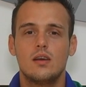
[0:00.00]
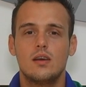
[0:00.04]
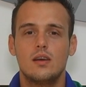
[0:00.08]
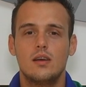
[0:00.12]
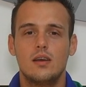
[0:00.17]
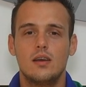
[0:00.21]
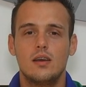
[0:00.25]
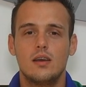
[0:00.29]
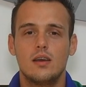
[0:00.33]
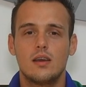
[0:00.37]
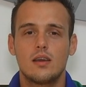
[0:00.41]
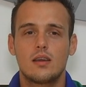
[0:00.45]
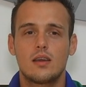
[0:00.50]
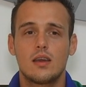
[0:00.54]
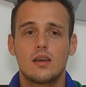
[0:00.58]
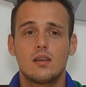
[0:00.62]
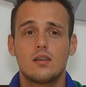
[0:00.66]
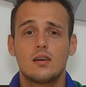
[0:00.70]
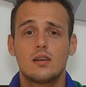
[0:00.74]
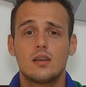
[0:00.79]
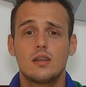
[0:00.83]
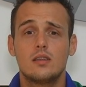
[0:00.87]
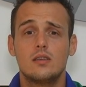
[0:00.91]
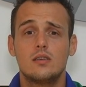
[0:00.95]
É,
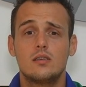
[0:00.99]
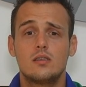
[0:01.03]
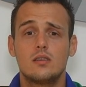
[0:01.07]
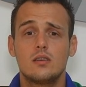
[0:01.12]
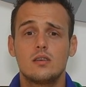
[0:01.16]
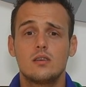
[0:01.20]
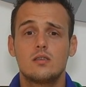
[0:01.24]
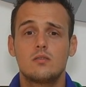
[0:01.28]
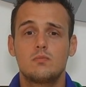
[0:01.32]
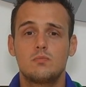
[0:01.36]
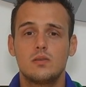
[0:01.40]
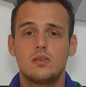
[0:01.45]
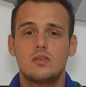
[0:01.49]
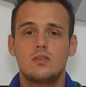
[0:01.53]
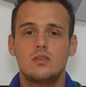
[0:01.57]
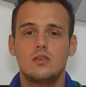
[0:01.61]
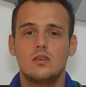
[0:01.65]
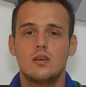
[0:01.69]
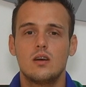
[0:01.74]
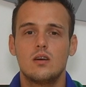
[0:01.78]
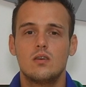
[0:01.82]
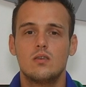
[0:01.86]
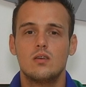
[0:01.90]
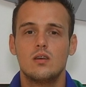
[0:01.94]
quero agradecer em
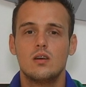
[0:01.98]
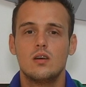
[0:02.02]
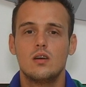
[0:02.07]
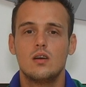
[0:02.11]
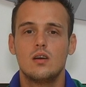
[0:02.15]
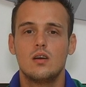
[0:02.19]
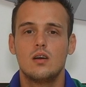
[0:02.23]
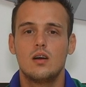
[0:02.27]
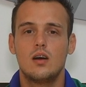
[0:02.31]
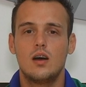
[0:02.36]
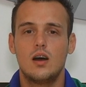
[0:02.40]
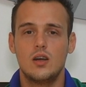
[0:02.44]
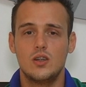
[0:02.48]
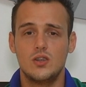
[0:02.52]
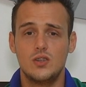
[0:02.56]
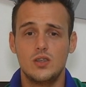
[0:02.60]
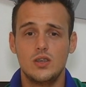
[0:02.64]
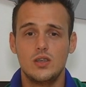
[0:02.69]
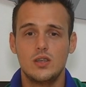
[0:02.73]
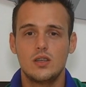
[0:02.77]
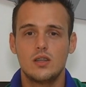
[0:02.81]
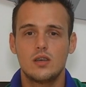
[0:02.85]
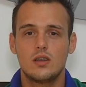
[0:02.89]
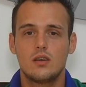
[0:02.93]
especial a
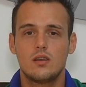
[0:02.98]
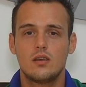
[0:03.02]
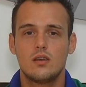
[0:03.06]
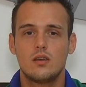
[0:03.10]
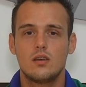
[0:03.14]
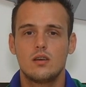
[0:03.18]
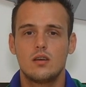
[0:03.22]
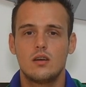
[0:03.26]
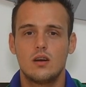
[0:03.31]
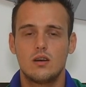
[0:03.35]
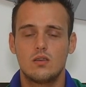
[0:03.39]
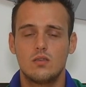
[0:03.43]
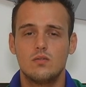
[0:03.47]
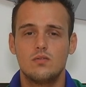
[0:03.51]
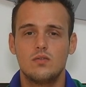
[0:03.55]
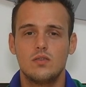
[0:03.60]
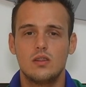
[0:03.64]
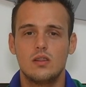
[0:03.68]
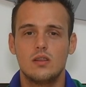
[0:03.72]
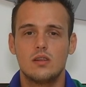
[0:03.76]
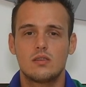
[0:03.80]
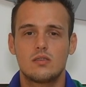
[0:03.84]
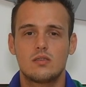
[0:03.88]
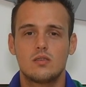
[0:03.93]
Gina, a
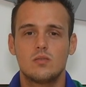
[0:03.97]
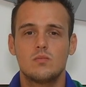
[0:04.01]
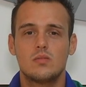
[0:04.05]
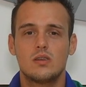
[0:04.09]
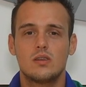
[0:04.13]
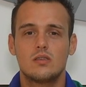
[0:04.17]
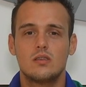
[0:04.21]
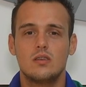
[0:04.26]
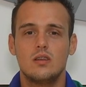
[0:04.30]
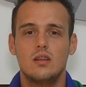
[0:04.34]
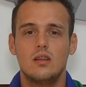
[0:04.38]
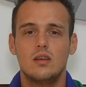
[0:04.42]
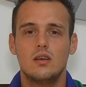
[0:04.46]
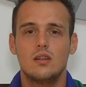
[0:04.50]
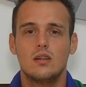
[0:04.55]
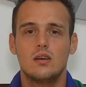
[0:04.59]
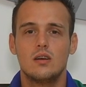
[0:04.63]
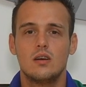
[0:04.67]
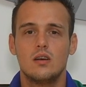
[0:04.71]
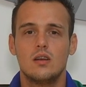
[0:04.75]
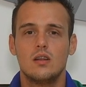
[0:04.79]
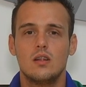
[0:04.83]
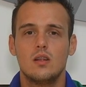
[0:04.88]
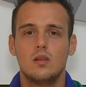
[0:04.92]
Confederação Brasileira,
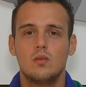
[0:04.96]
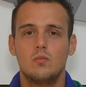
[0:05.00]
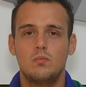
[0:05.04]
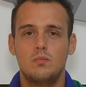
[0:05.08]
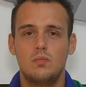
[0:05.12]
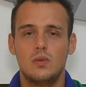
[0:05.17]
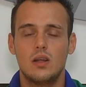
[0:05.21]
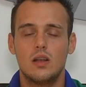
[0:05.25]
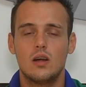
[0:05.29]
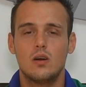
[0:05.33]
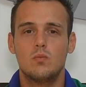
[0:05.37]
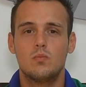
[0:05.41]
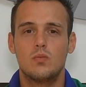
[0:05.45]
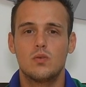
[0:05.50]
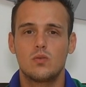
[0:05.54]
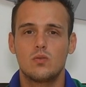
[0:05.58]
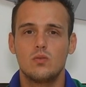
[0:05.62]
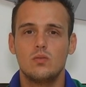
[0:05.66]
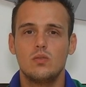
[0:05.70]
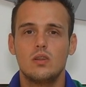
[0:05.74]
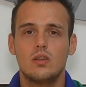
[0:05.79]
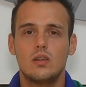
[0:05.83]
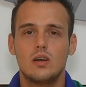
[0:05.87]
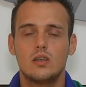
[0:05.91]
pela
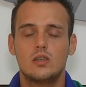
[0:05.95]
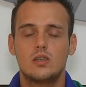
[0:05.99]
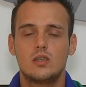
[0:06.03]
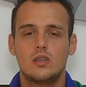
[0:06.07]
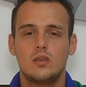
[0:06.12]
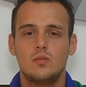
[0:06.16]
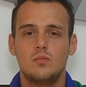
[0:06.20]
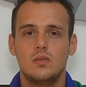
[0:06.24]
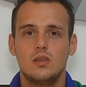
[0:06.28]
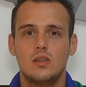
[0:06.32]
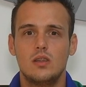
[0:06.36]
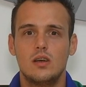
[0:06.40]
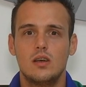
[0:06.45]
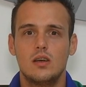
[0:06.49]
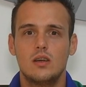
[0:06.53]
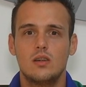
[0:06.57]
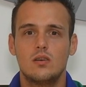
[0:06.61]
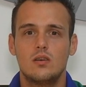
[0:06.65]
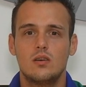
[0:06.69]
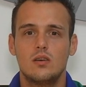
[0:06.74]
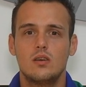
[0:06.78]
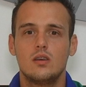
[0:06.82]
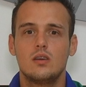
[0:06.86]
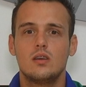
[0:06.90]
oportunidade que me deram
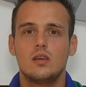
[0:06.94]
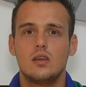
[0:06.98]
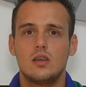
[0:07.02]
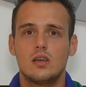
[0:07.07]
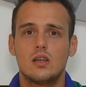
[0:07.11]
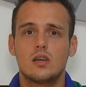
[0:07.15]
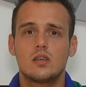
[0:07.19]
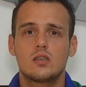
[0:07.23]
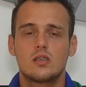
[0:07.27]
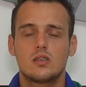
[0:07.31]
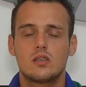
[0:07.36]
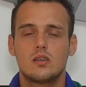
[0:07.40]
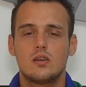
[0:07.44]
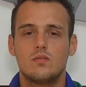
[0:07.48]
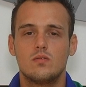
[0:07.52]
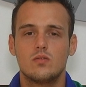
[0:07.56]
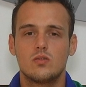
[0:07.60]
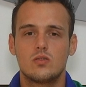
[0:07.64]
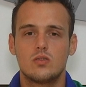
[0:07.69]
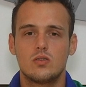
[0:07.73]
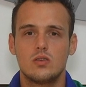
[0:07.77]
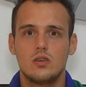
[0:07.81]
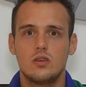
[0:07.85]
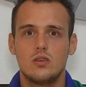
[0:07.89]
e graças a
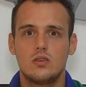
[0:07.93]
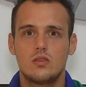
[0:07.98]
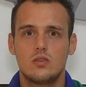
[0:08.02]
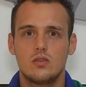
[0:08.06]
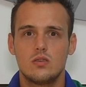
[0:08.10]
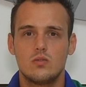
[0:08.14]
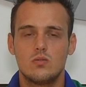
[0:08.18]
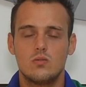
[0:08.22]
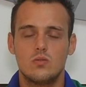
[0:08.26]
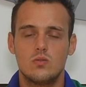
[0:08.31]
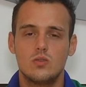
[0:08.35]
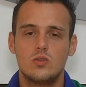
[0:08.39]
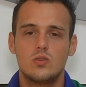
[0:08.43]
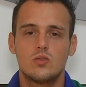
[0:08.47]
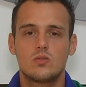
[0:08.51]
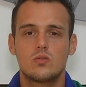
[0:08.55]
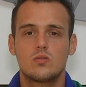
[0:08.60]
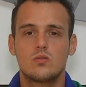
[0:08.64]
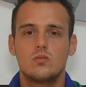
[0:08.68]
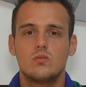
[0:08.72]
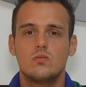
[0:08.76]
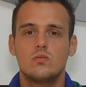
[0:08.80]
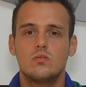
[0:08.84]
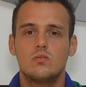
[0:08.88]
vocês hoje eu
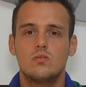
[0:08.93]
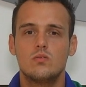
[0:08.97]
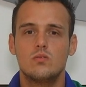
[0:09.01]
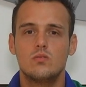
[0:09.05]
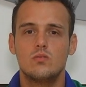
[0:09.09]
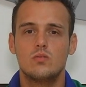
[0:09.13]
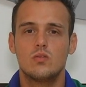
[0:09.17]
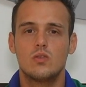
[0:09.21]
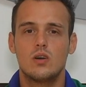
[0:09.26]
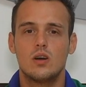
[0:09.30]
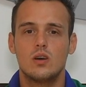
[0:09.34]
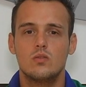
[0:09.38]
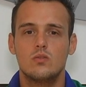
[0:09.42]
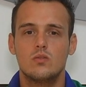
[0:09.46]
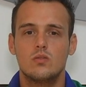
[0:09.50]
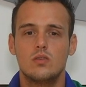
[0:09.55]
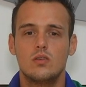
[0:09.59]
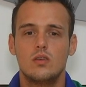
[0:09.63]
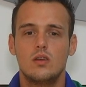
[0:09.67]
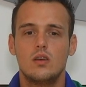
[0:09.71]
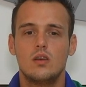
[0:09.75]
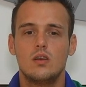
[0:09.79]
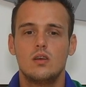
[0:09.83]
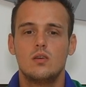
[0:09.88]
sou um jogador
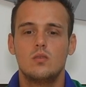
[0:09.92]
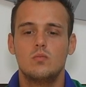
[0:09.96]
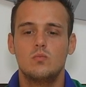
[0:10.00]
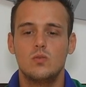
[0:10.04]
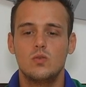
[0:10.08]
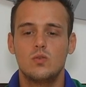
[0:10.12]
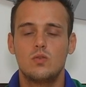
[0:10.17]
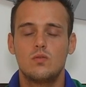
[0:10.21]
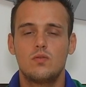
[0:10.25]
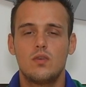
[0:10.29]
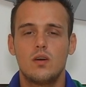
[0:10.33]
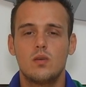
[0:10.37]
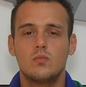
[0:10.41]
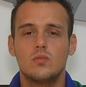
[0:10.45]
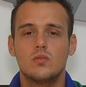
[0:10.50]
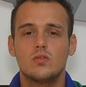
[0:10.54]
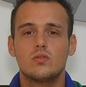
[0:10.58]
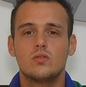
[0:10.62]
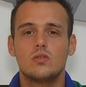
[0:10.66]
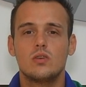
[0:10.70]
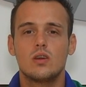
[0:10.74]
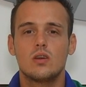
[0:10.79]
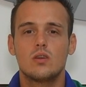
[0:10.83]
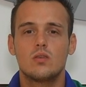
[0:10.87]
muito
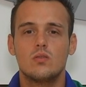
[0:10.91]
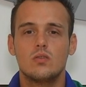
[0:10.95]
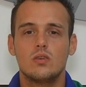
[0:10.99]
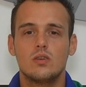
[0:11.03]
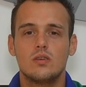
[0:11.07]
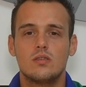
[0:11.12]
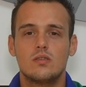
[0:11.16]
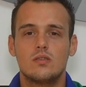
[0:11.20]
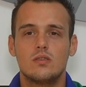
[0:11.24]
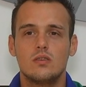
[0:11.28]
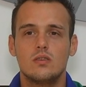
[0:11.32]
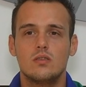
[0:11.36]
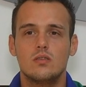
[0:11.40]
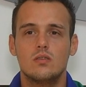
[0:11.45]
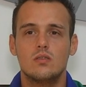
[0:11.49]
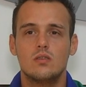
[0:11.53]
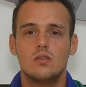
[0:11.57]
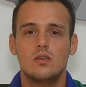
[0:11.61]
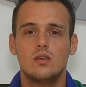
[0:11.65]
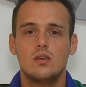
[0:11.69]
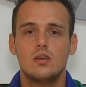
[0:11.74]
famoso e reconhecido.